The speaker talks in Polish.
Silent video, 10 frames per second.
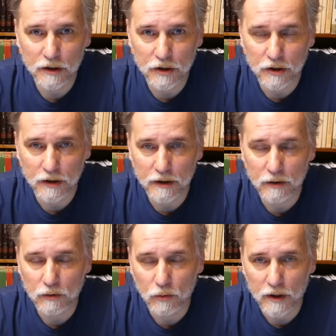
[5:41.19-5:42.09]
Chiny,
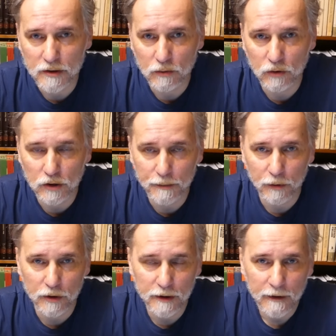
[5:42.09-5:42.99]
które są do tej
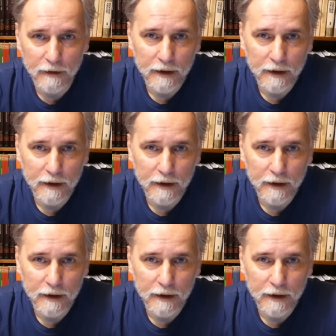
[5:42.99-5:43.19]
pory